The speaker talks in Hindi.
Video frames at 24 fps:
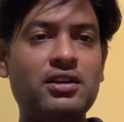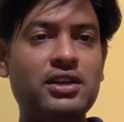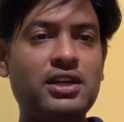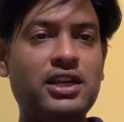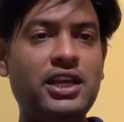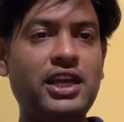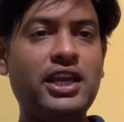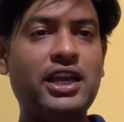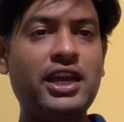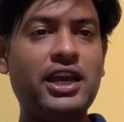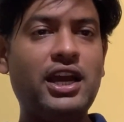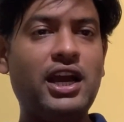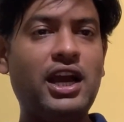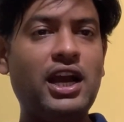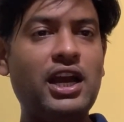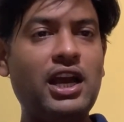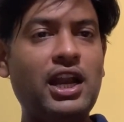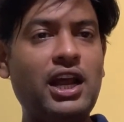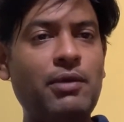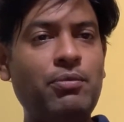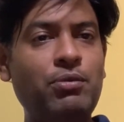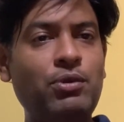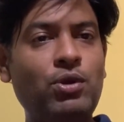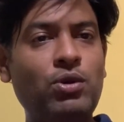ठीक है
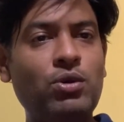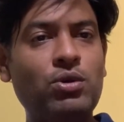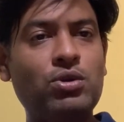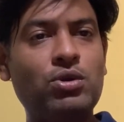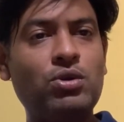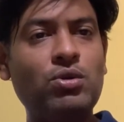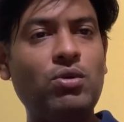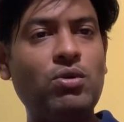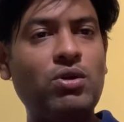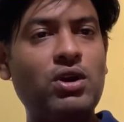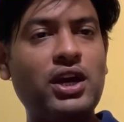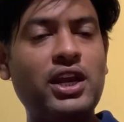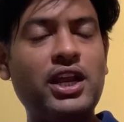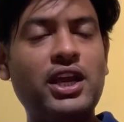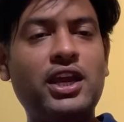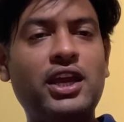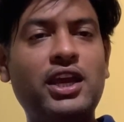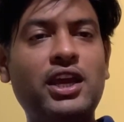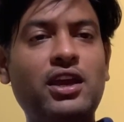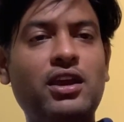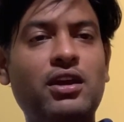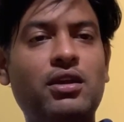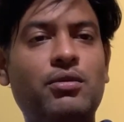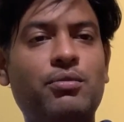अगर आप लोग क्यों
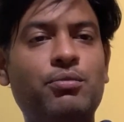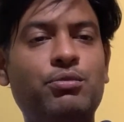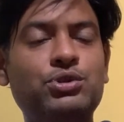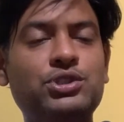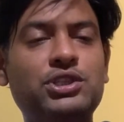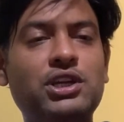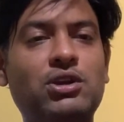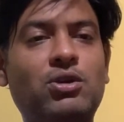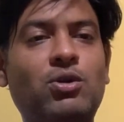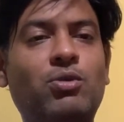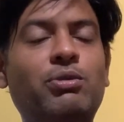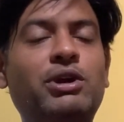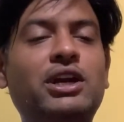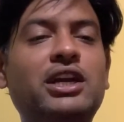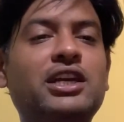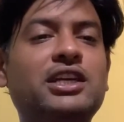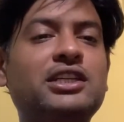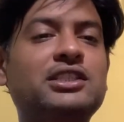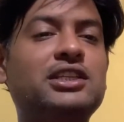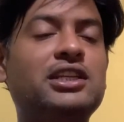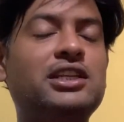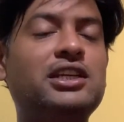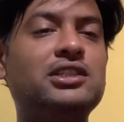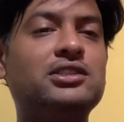करेंगे मुझे कमेंट
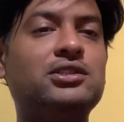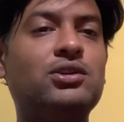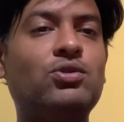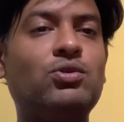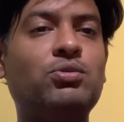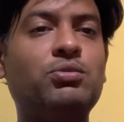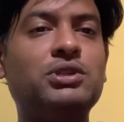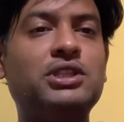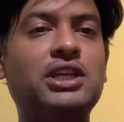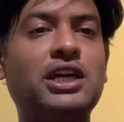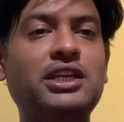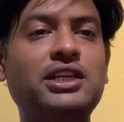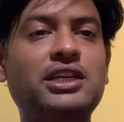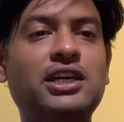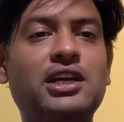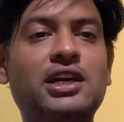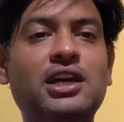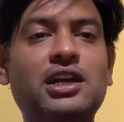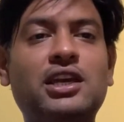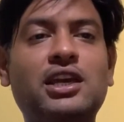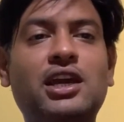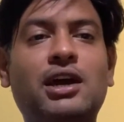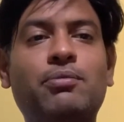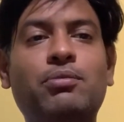के जरिए जरूर
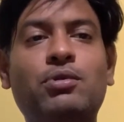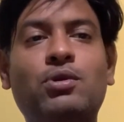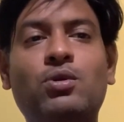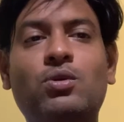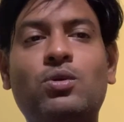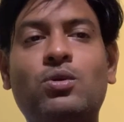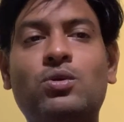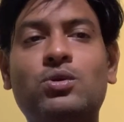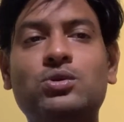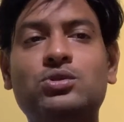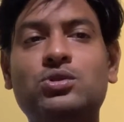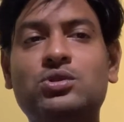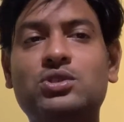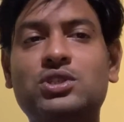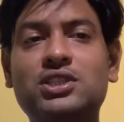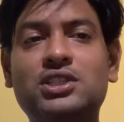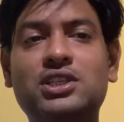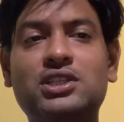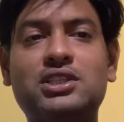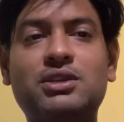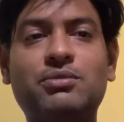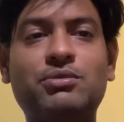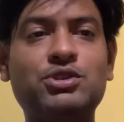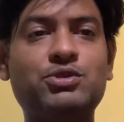बताइएगा कि आप लोगों को जो
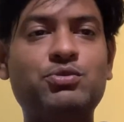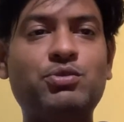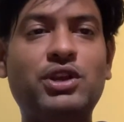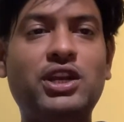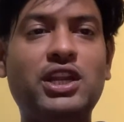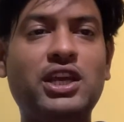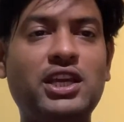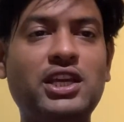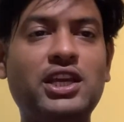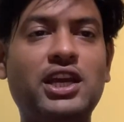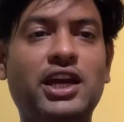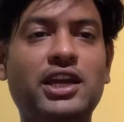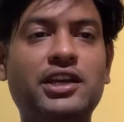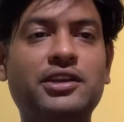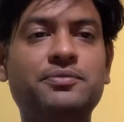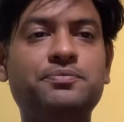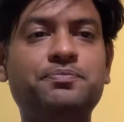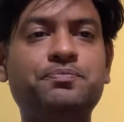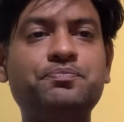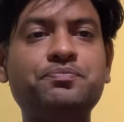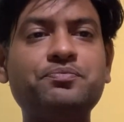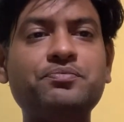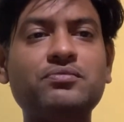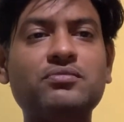चीजें समझ में नहीं आई
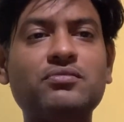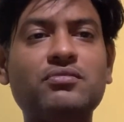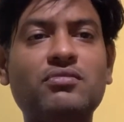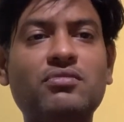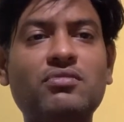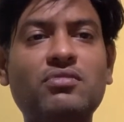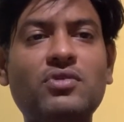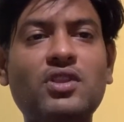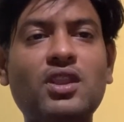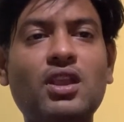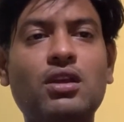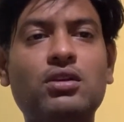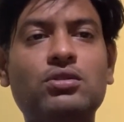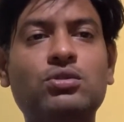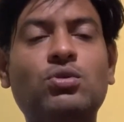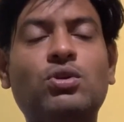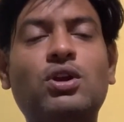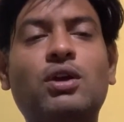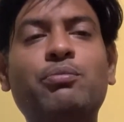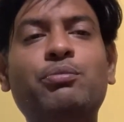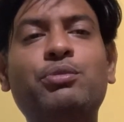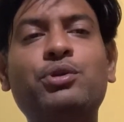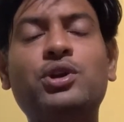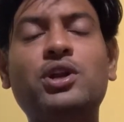तो
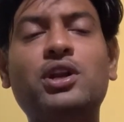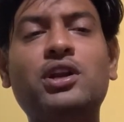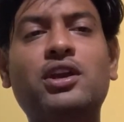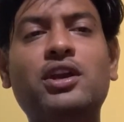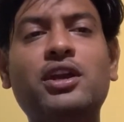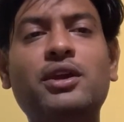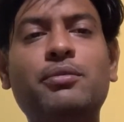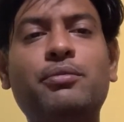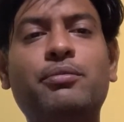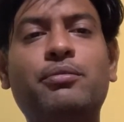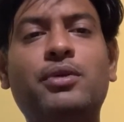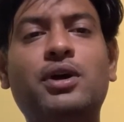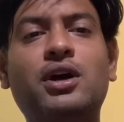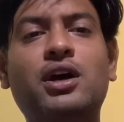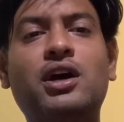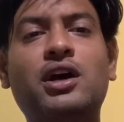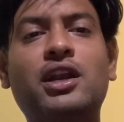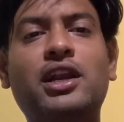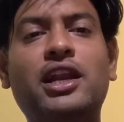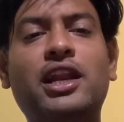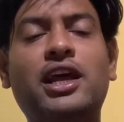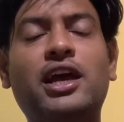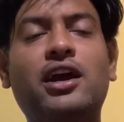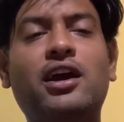कंप्यूटर की
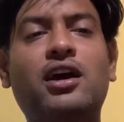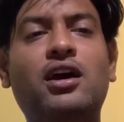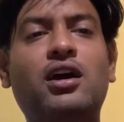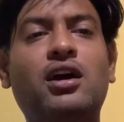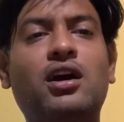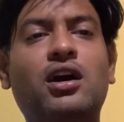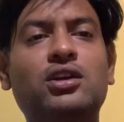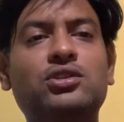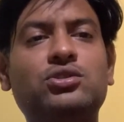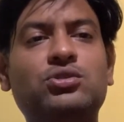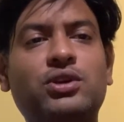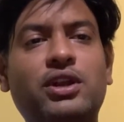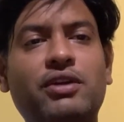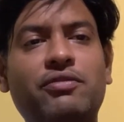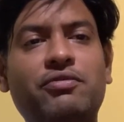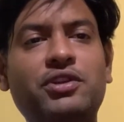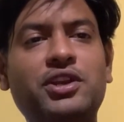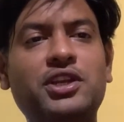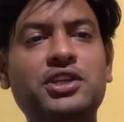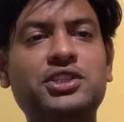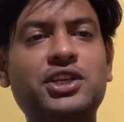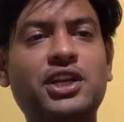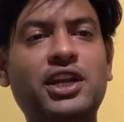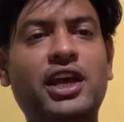जो
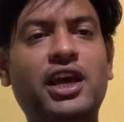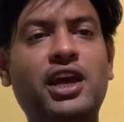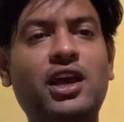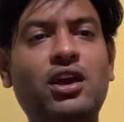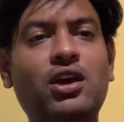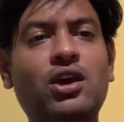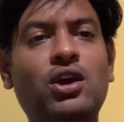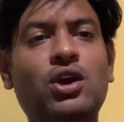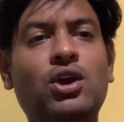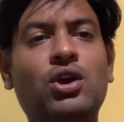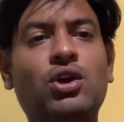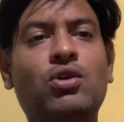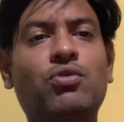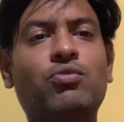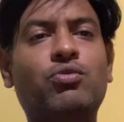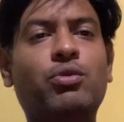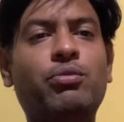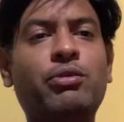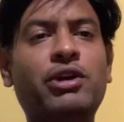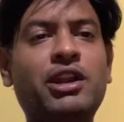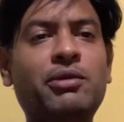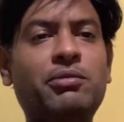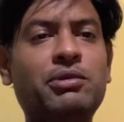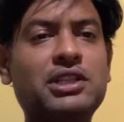डेफिनेशन है
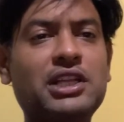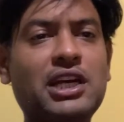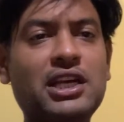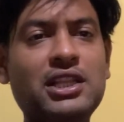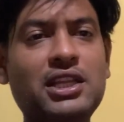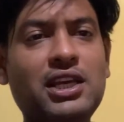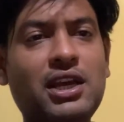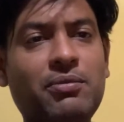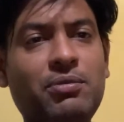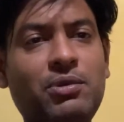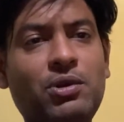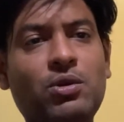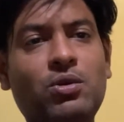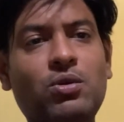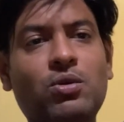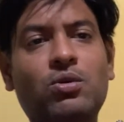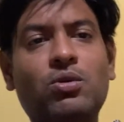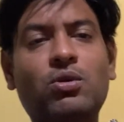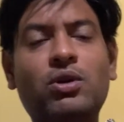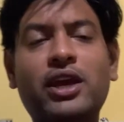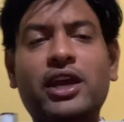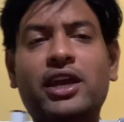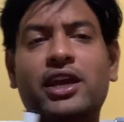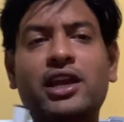वो मैंने बता दिया आप लोगों
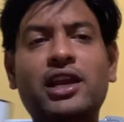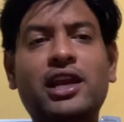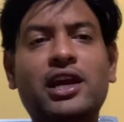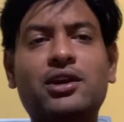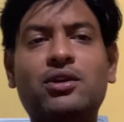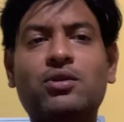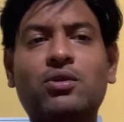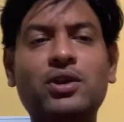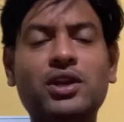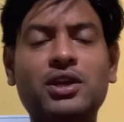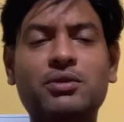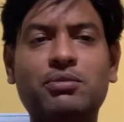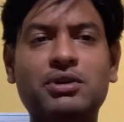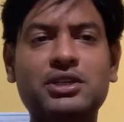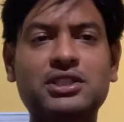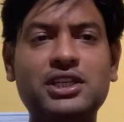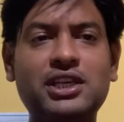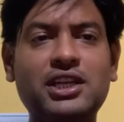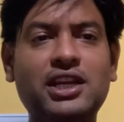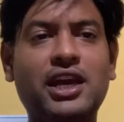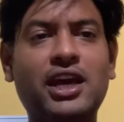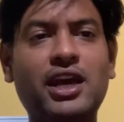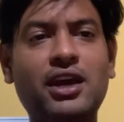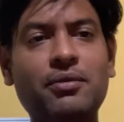को एक इलेक्ट्रॉनिक
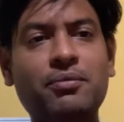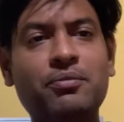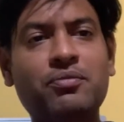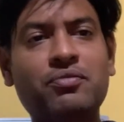मशीन है